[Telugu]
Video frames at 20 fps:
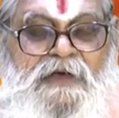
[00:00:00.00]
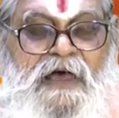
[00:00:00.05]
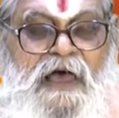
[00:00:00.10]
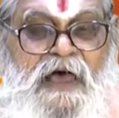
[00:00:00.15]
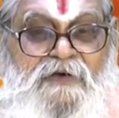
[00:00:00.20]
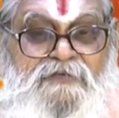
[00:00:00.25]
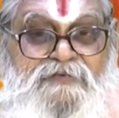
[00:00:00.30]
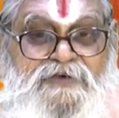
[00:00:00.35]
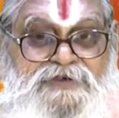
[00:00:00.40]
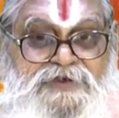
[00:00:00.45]
ఆ
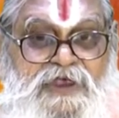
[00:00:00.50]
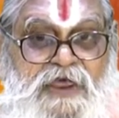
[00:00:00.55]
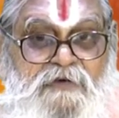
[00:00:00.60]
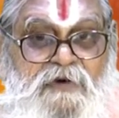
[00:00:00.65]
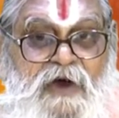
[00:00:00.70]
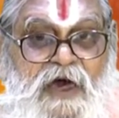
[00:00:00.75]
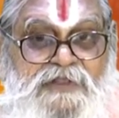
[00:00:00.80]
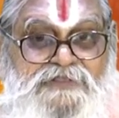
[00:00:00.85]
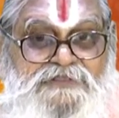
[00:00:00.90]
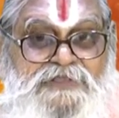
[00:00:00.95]
విషయం
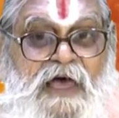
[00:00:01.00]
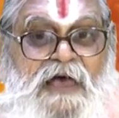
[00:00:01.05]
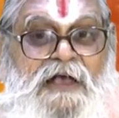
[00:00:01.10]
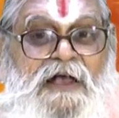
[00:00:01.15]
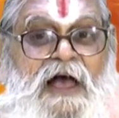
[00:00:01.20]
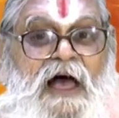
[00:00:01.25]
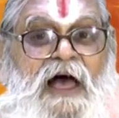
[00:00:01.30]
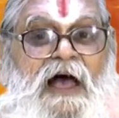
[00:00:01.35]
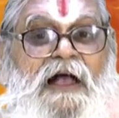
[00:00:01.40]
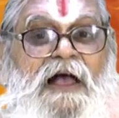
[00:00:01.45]
అర్థం
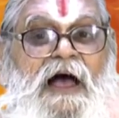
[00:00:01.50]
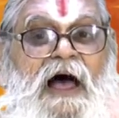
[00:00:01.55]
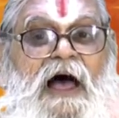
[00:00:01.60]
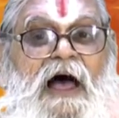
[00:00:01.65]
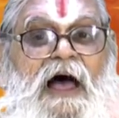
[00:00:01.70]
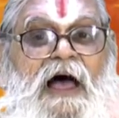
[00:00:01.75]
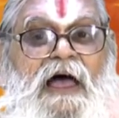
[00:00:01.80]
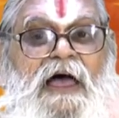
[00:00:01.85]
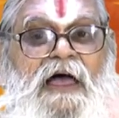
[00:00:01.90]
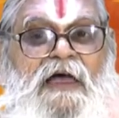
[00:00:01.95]
కాక
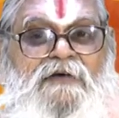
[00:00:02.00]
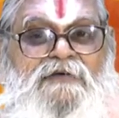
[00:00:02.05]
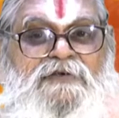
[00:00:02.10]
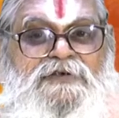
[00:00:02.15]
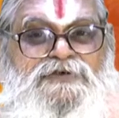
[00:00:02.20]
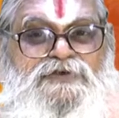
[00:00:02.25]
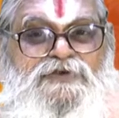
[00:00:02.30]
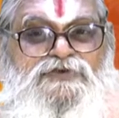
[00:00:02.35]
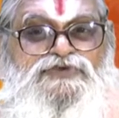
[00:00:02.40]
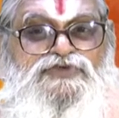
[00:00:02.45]

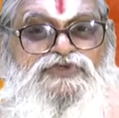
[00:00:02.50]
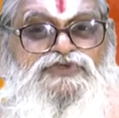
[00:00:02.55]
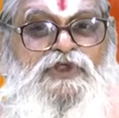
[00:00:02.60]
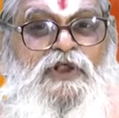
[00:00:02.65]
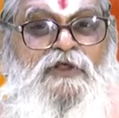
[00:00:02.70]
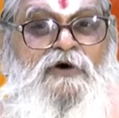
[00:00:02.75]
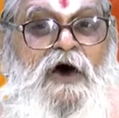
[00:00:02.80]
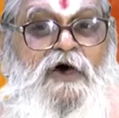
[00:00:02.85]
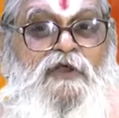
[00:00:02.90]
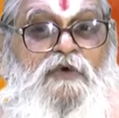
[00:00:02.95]
విష్ణు
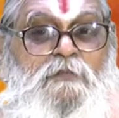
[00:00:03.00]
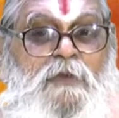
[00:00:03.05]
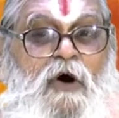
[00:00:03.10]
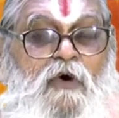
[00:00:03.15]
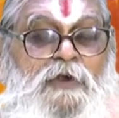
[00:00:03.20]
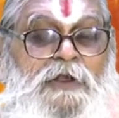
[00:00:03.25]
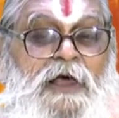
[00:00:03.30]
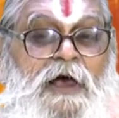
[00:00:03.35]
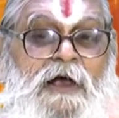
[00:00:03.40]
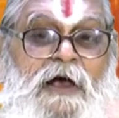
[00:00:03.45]
చిత్తుల వారు
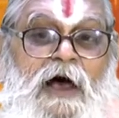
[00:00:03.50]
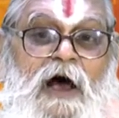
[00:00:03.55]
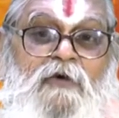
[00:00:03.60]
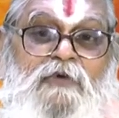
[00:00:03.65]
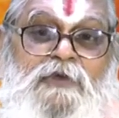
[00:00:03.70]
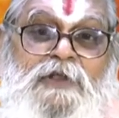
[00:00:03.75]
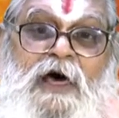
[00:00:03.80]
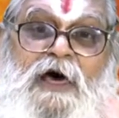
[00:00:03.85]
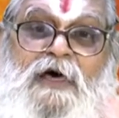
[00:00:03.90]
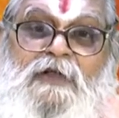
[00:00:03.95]
మౌనంగా
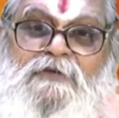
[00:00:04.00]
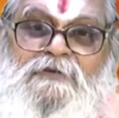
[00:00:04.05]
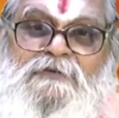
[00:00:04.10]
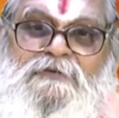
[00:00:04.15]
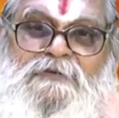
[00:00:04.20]
ఉన్నారు